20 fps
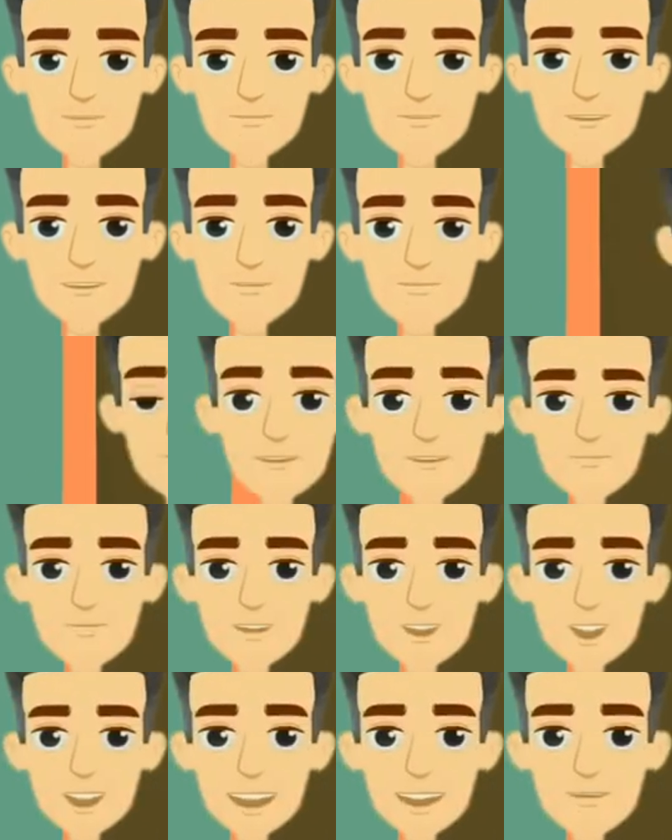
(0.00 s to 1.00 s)
adakah
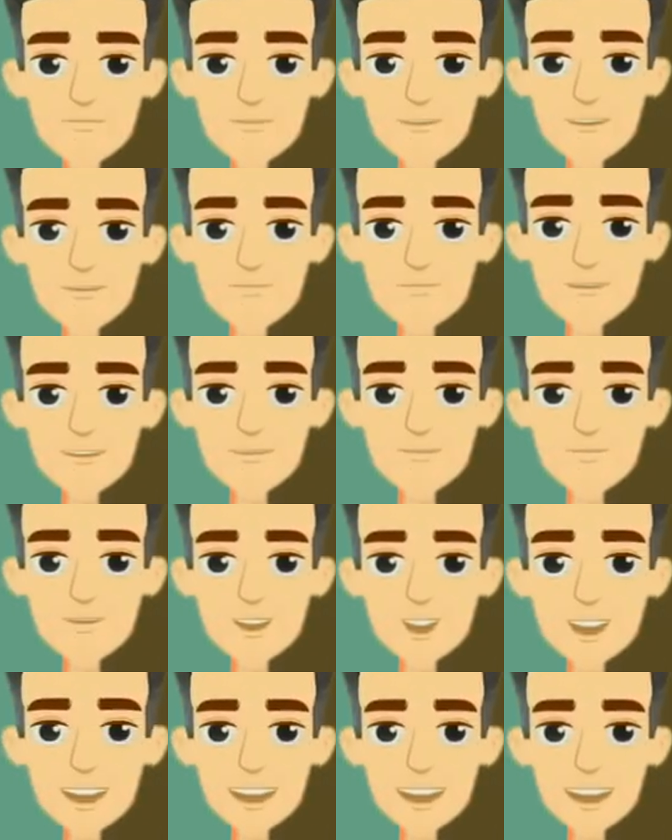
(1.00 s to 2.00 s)
penghapus di atas di
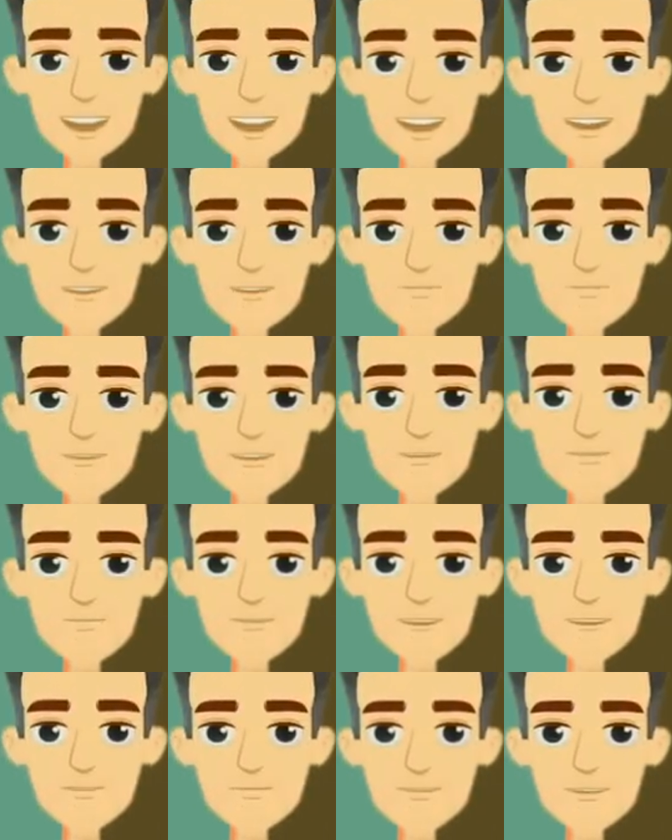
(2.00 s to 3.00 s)
atas mejamu
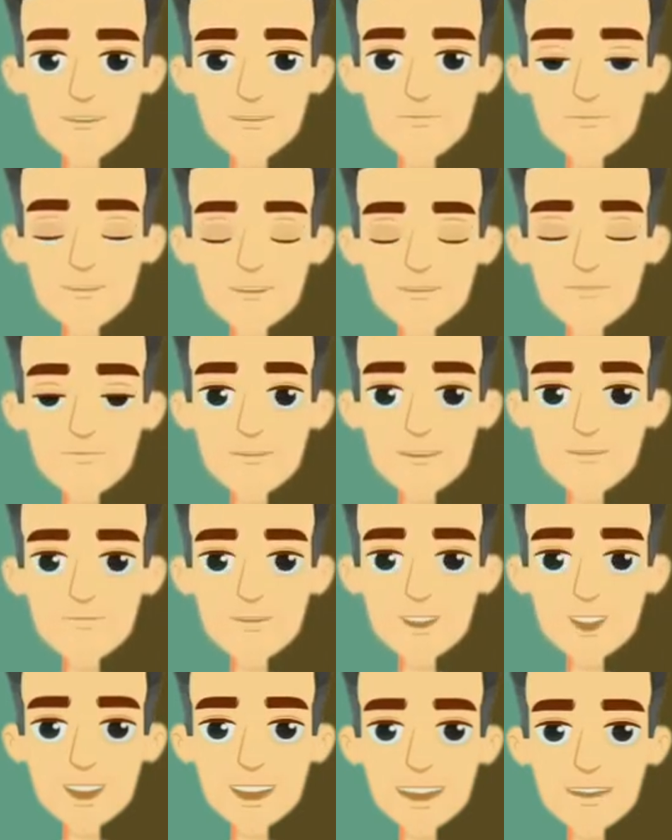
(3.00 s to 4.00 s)

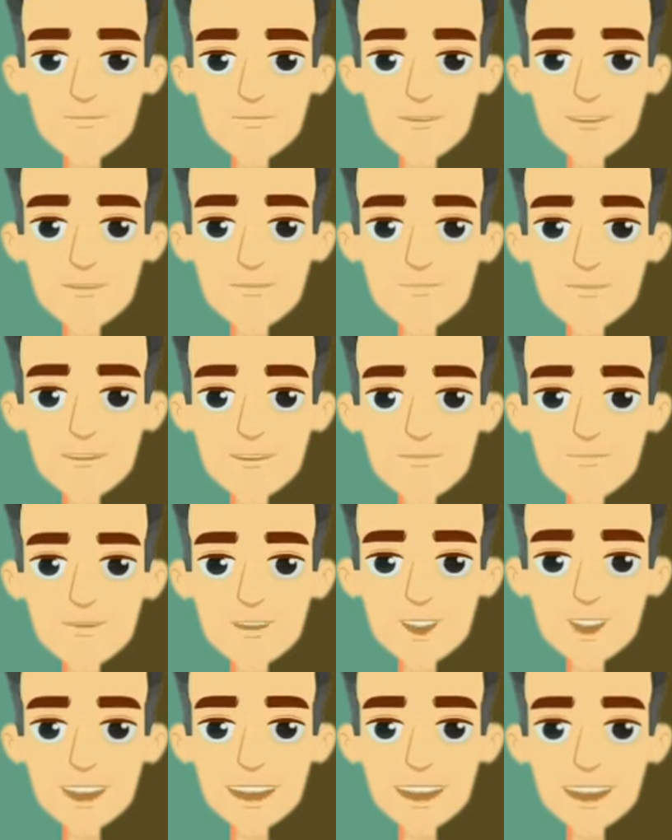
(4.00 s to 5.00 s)
ya jika
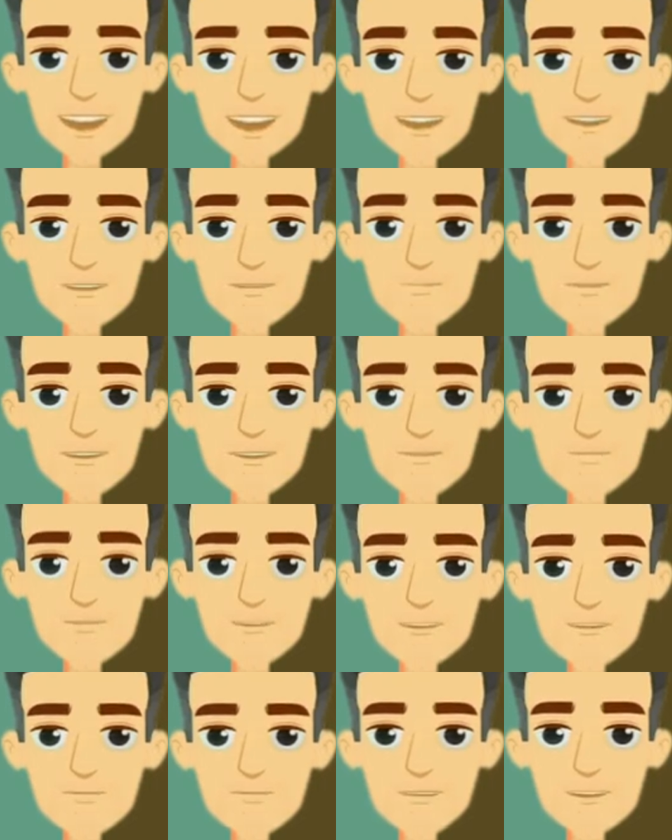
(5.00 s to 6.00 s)
ada
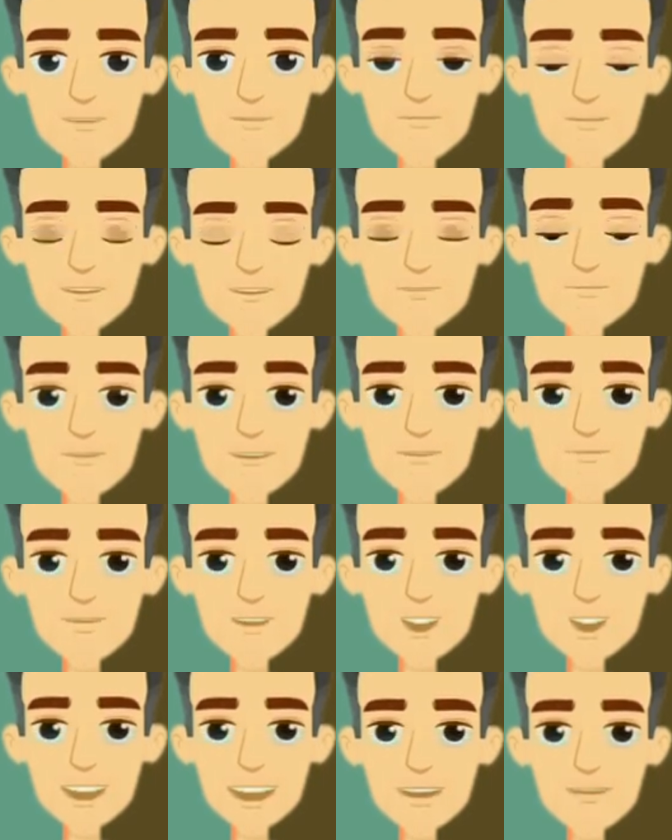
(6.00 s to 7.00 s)
hitung ada berapa banyak
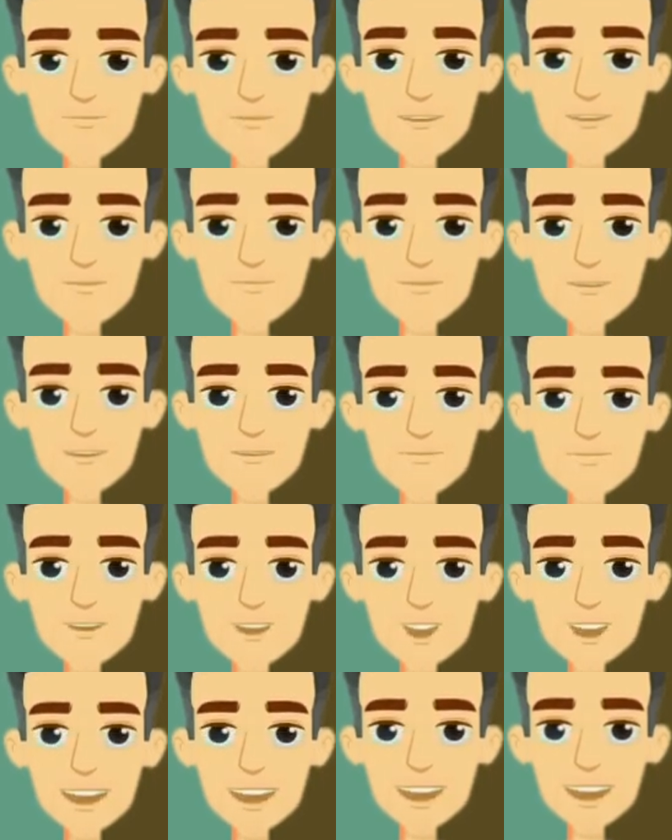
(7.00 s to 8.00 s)
penghapus di atas
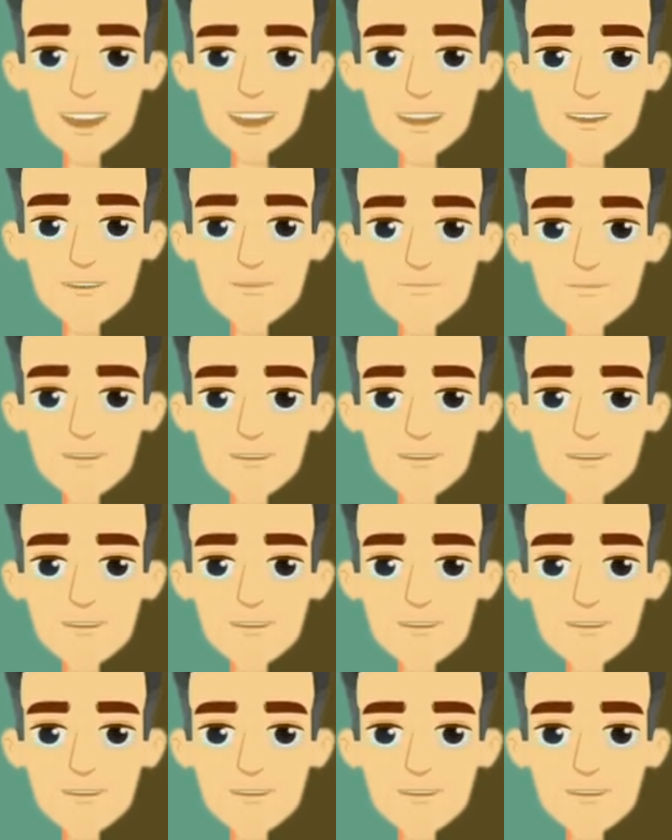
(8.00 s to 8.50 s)
mejamu sekarang